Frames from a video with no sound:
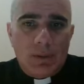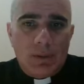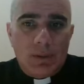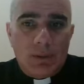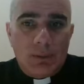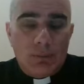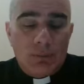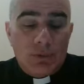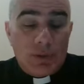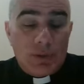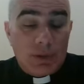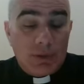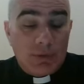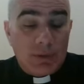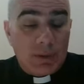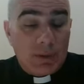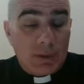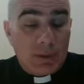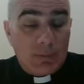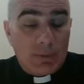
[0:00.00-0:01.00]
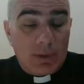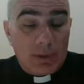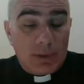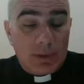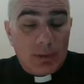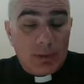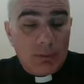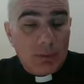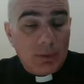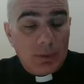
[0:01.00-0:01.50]
e, msza święta, w
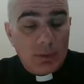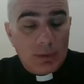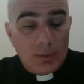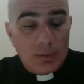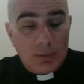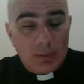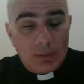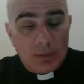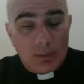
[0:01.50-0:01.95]
jakiej my